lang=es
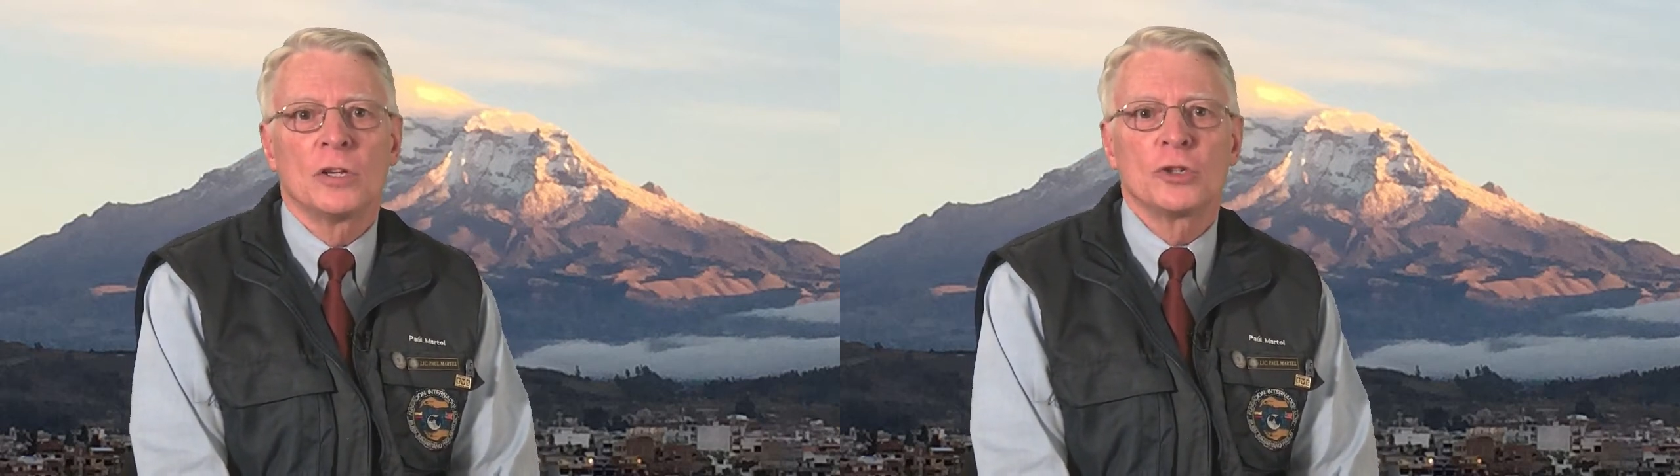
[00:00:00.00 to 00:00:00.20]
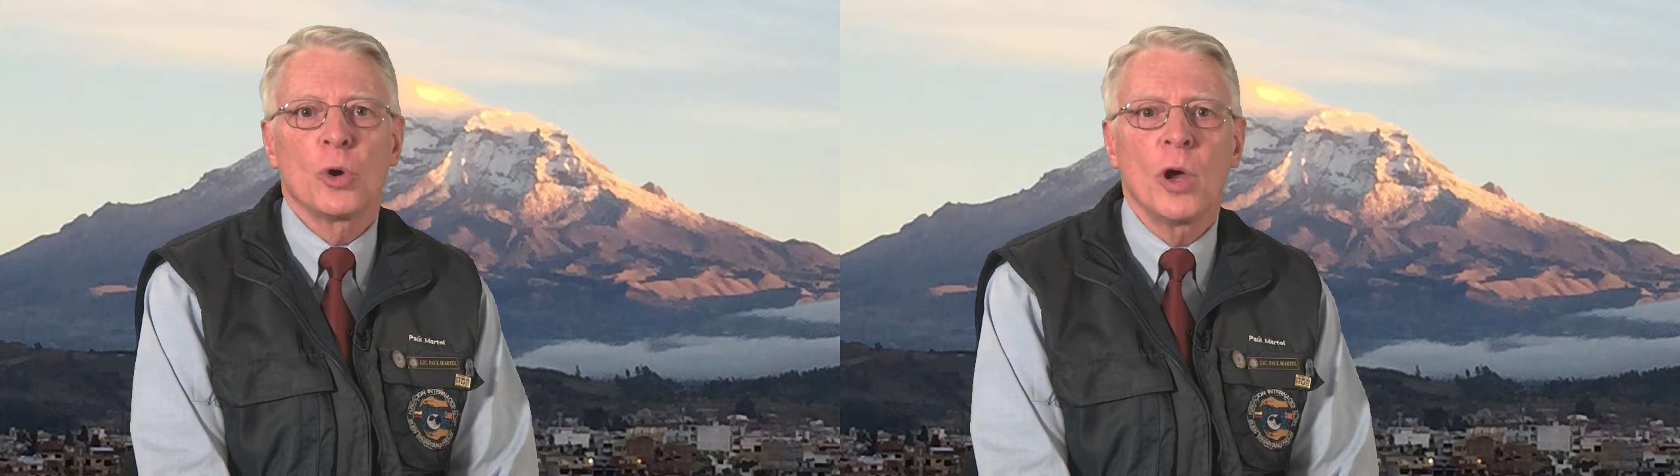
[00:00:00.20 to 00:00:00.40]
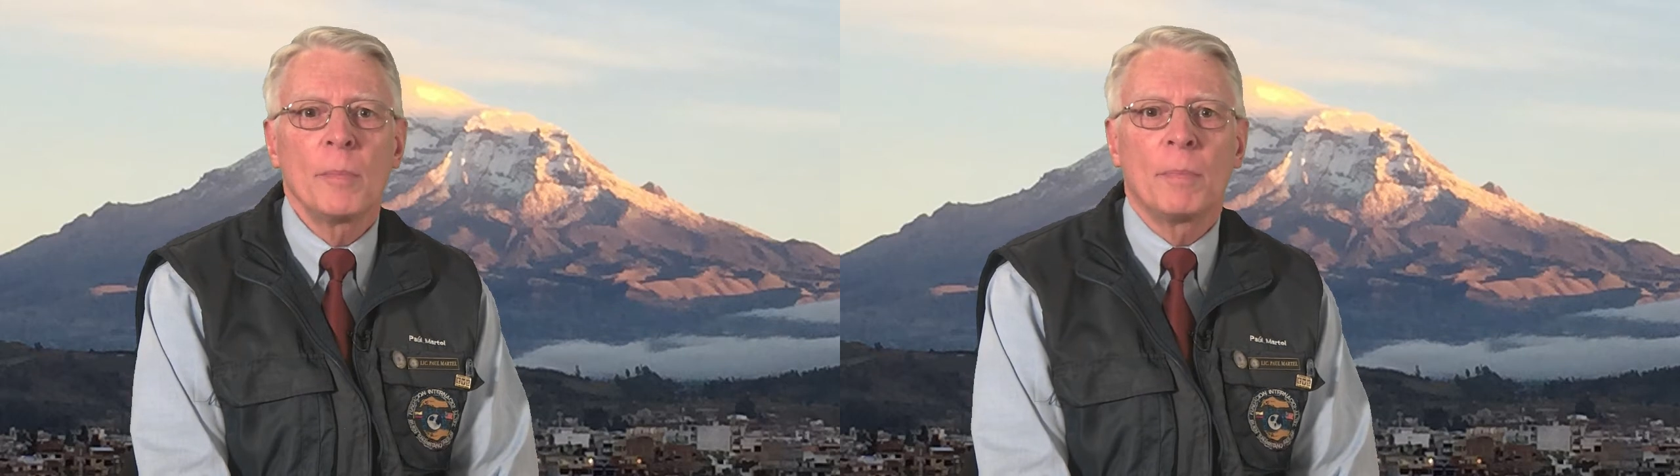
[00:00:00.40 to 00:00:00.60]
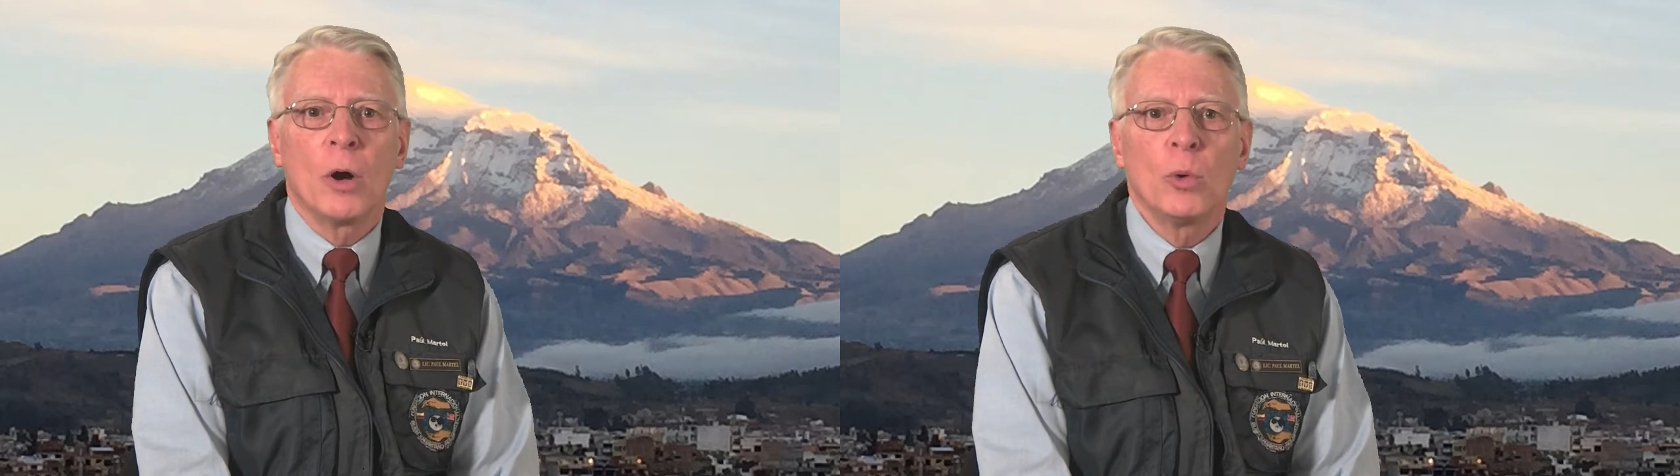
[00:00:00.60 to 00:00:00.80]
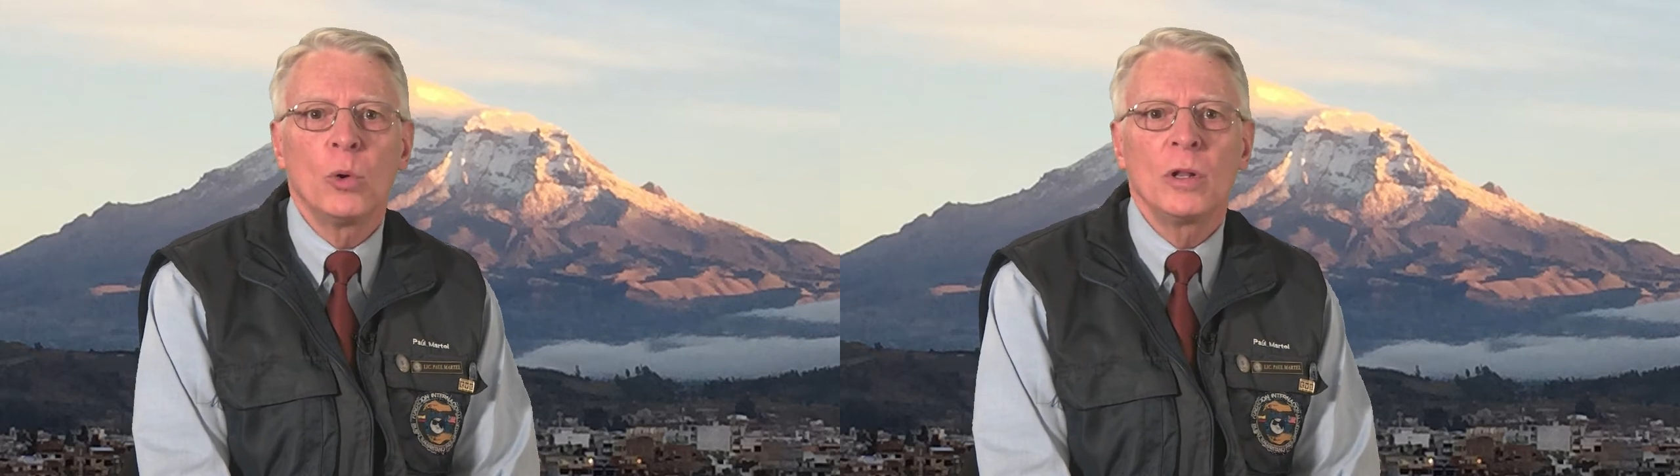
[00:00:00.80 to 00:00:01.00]
soy
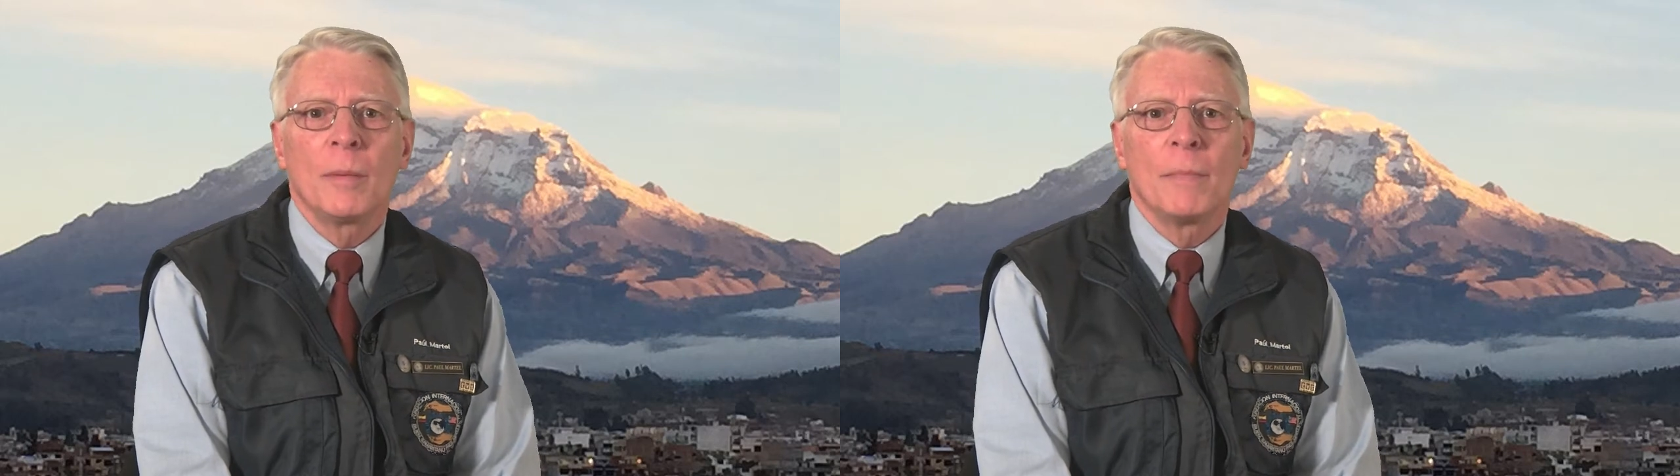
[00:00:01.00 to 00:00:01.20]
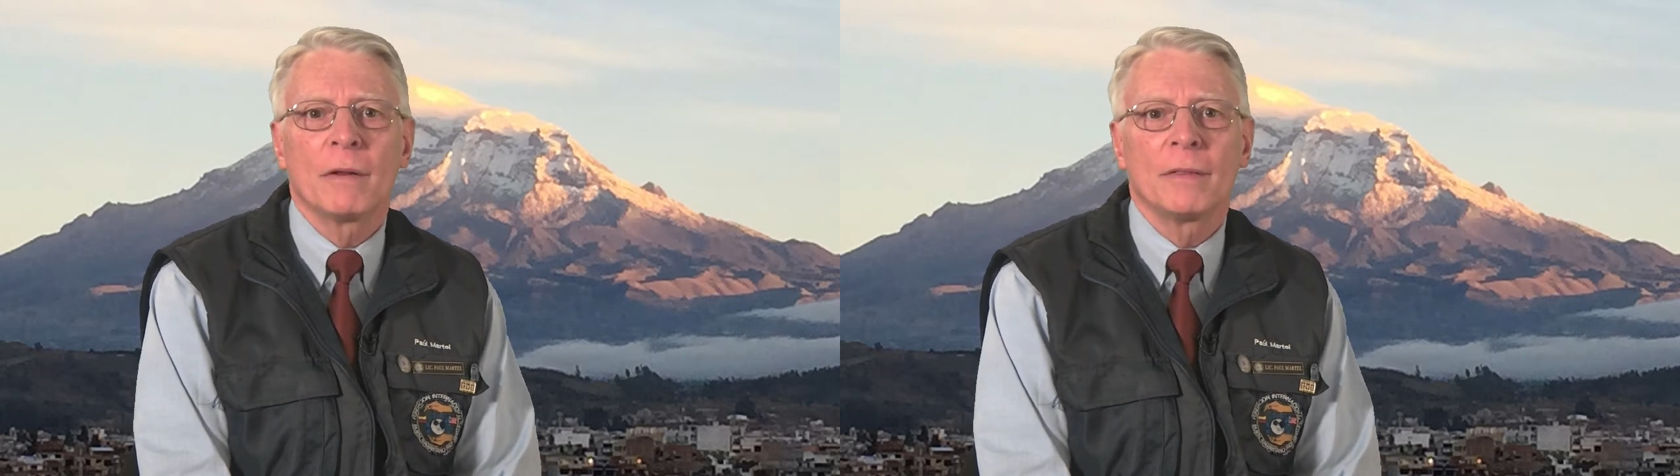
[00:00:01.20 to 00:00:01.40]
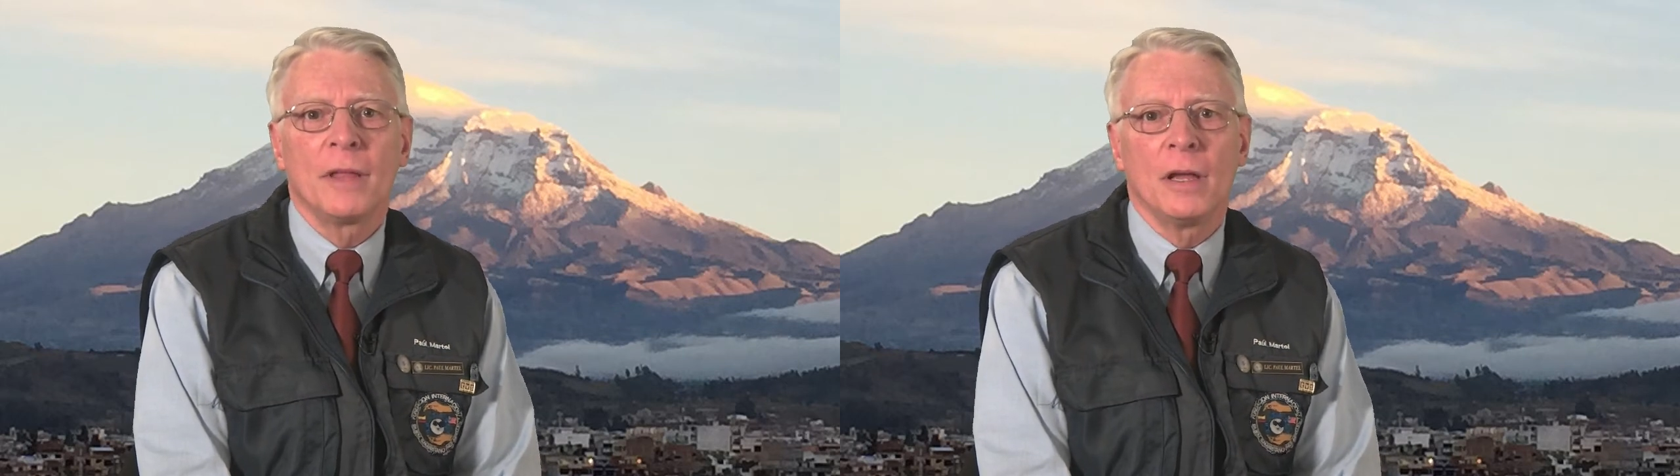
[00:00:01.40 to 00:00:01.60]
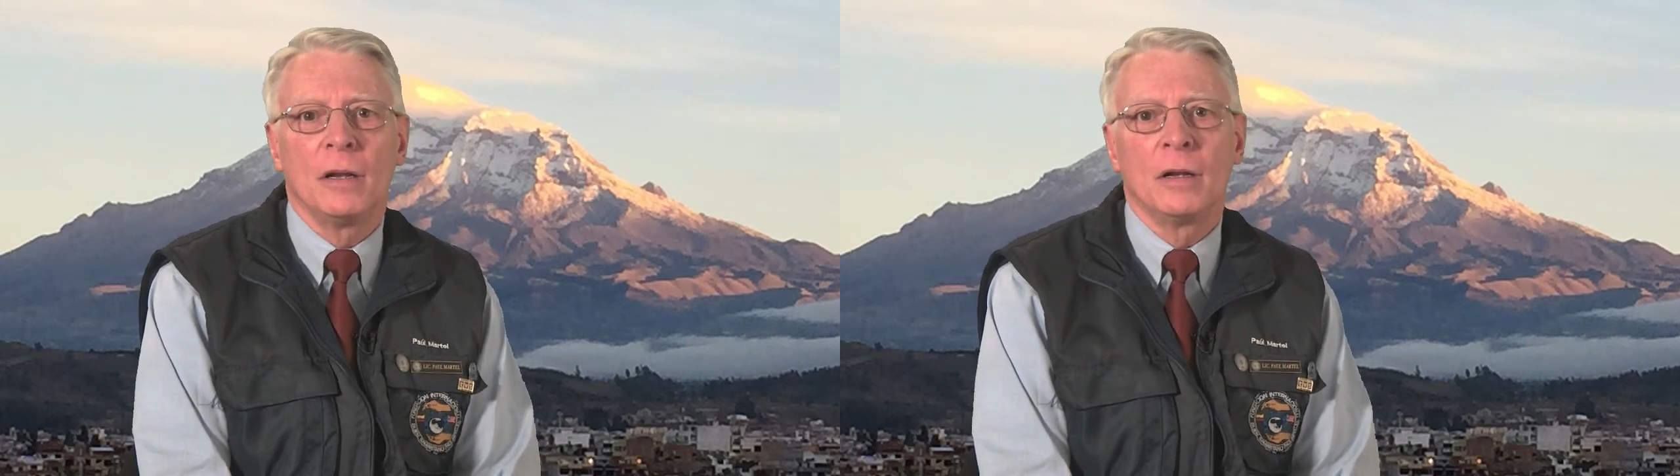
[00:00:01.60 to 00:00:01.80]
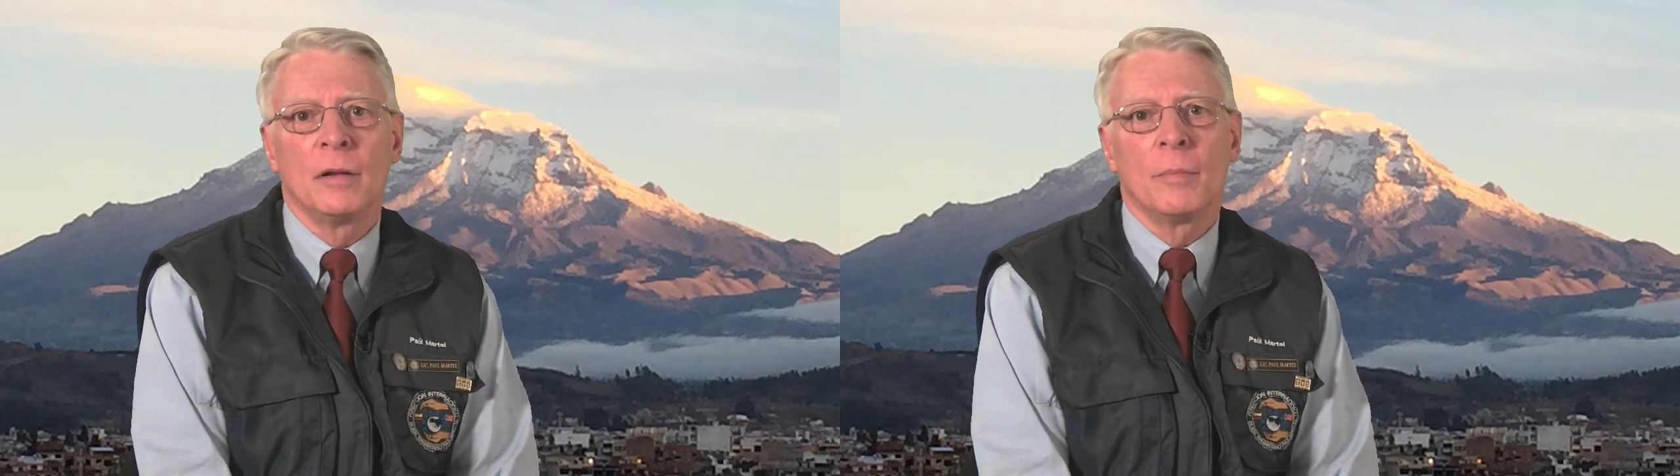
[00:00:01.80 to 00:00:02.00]
Paul
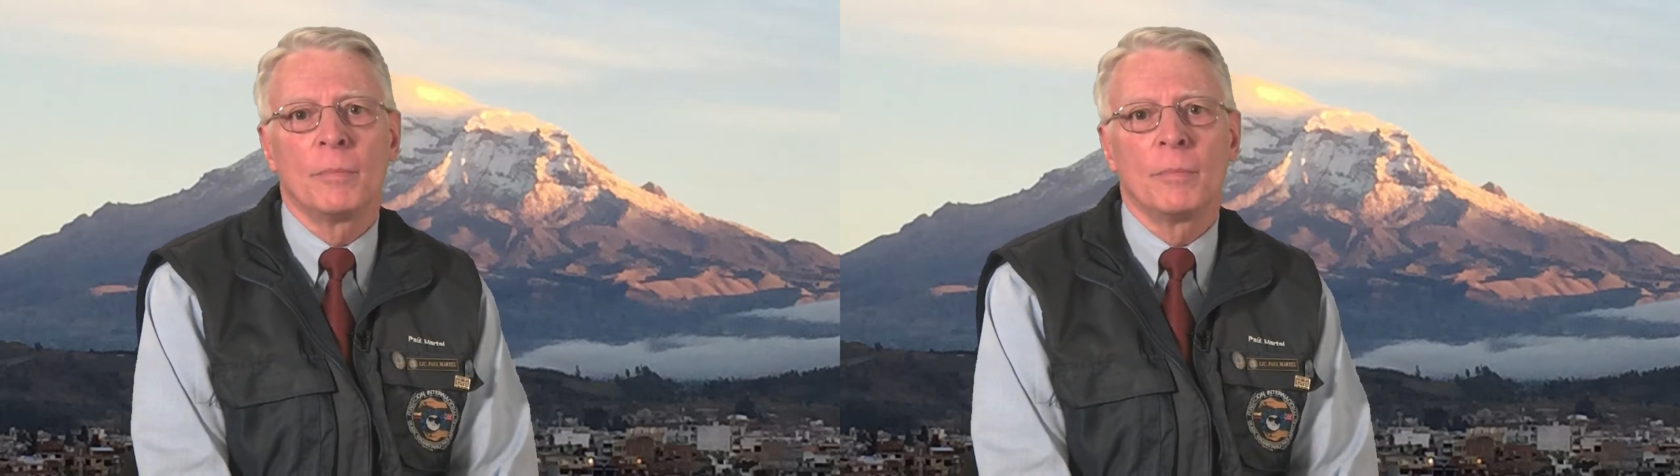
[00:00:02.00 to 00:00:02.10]
Martel,